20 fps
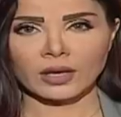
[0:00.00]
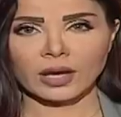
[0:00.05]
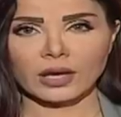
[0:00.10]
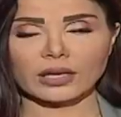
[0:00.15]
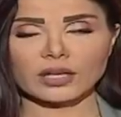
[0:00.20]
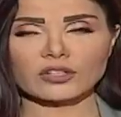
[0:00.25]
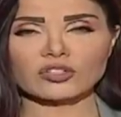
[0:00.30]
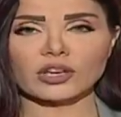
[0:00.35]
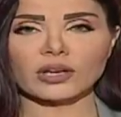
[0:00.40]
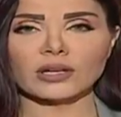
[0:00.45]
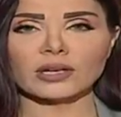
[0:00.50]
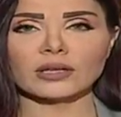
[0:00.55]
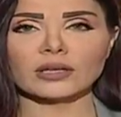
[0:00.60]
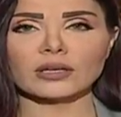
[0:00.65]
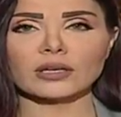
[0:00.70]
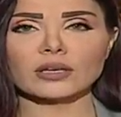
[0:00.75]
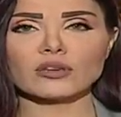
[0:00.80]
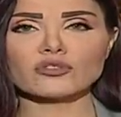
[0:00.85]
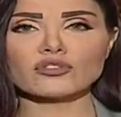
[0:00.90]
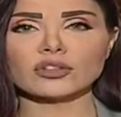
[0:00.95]

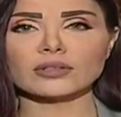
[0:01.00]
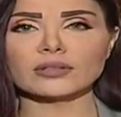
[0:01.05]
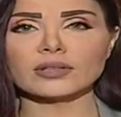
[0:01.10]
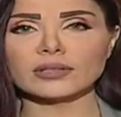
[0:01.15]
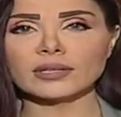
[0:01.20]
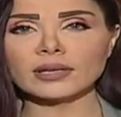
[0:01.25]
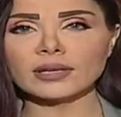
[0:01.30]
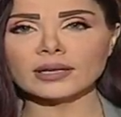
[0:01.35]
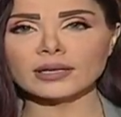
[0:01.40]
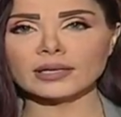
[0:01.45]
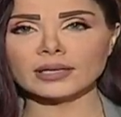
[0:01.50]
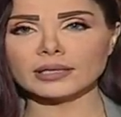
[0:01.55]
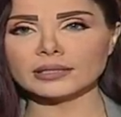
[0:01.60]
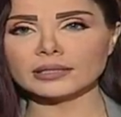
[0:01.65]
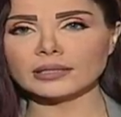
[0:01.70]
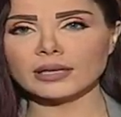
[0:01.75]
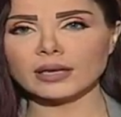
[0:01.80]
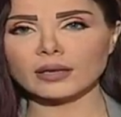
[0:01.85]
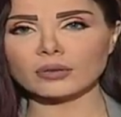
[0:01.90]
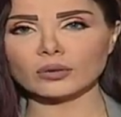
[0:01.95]
الأشعل شدد على أن
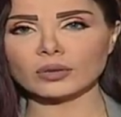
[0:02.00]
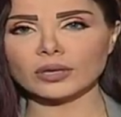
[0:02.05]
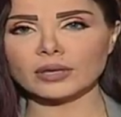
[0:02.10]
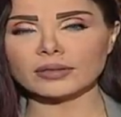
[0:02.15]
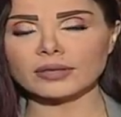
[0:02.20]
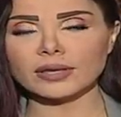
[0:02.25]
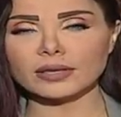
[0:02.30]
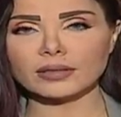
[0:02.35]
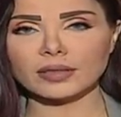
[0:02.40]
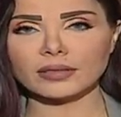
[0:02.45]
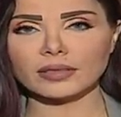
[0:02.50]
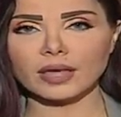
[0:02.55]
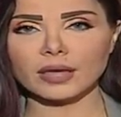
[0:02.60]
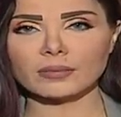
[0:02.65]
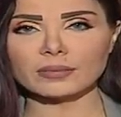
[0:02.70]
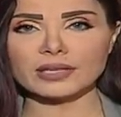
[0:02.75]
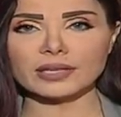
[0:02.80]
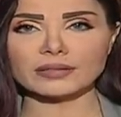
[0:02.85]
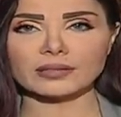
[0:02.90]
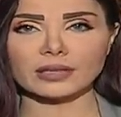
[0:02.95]
الثلاثية
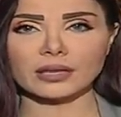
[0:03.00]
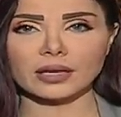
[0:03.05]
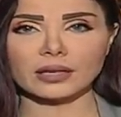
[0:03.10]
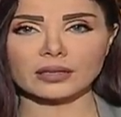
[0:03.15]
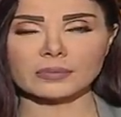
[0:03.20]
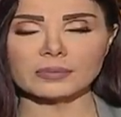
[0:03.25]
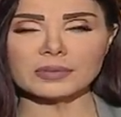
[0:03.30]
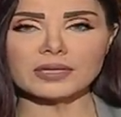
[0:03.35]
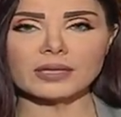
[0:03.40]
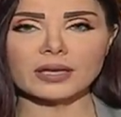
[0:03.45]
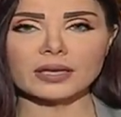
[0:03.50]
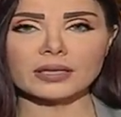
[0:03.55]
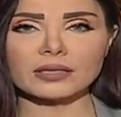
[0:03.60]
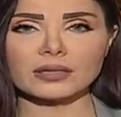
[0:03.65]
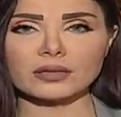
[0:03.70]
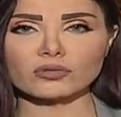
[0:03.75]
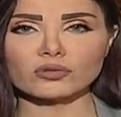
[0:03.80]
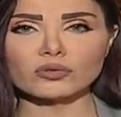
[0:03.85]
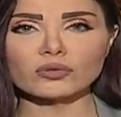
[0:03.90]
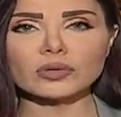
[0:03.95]
الذهبية العربية هي
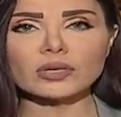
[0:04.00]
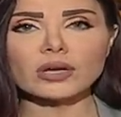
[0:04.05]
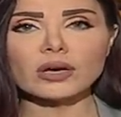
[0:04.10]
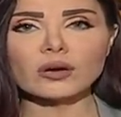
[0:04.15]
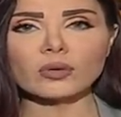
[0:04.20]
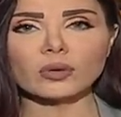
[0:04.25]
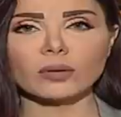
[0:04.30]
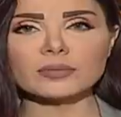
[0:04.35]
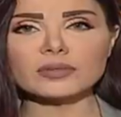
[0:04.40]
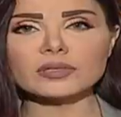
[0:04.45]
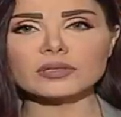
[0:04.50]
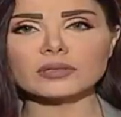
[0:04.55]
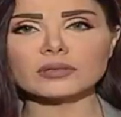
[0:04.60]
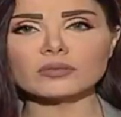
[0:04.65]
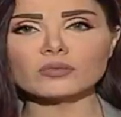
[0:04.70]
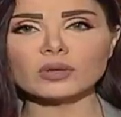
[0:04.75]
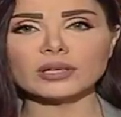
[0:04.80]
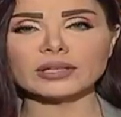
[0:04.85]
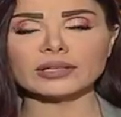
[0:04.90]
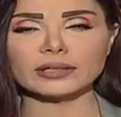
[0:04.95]
سوريا ومصر
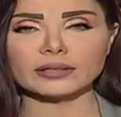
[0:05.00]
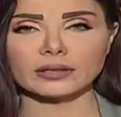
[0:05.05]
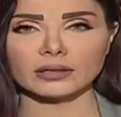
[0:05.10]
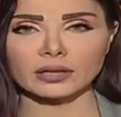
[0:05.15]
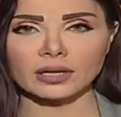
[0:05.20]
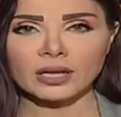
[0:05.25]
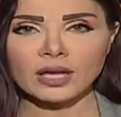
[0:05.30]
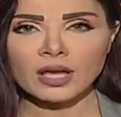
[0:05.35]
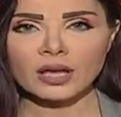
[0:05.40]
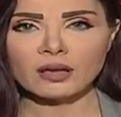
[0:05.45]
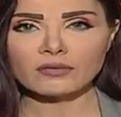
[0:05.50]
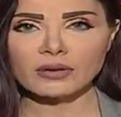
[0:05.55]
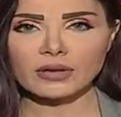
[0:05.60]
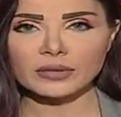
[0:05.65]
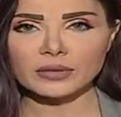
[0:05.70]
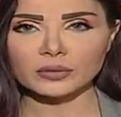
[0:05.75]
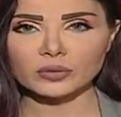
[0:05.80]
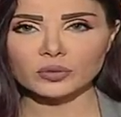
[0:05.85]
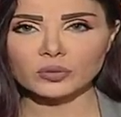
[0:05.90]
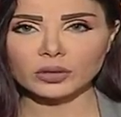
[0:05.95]
والعراق فهذه
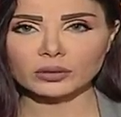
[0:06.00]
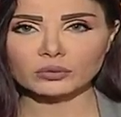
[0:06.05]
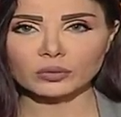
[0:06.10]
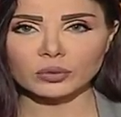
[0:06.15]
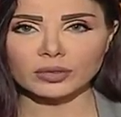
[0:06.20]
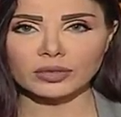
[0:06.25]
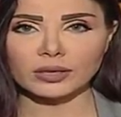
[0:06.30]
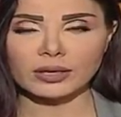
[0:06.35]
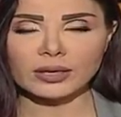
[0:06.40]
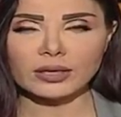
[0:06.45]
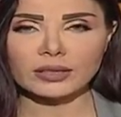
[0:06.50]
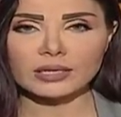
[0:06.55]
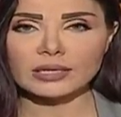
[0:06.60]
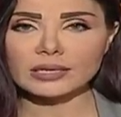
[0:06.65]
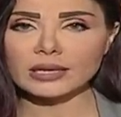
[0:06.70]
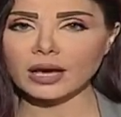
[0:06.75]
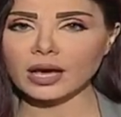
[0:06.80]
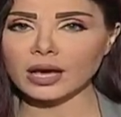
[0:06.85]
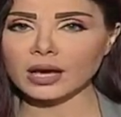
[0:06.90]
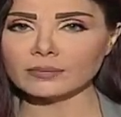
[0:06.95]
الدول الثلاث
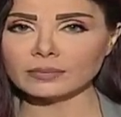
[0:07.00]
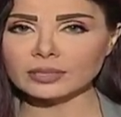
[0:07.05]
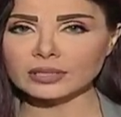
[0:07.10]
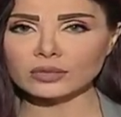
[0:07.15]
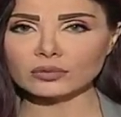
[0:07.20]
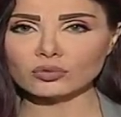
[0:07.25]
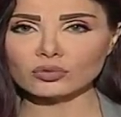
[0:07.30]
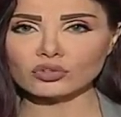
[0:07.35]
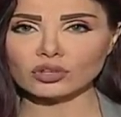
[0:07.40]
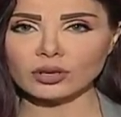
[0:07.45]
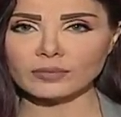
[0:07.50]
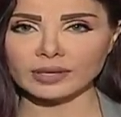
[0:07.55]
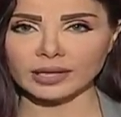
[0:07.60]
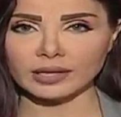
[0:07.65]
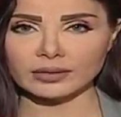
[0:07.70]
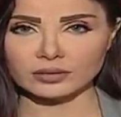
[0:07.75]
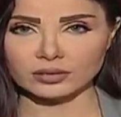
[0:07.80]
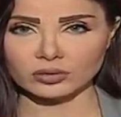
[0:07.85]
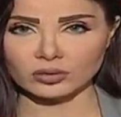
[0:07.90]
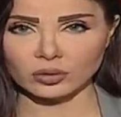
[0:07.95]
هي أعمدة جامعة
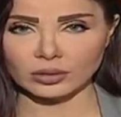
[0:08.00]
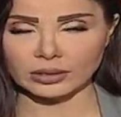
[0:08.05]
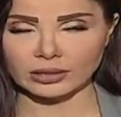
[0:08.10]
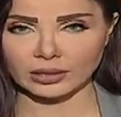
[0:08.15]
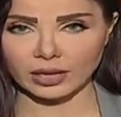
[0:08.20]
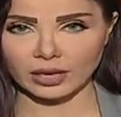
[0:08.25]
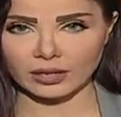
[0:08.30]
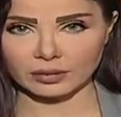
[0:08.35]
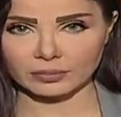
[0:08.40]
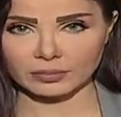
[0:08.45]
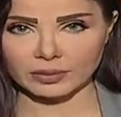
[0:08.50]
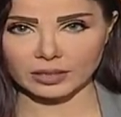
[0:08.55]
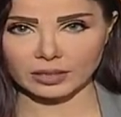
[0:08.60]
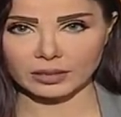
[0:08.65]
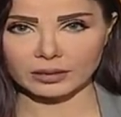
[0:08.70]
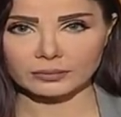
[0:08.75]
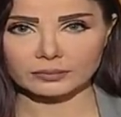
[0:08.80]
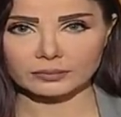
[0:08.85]
الدول العربية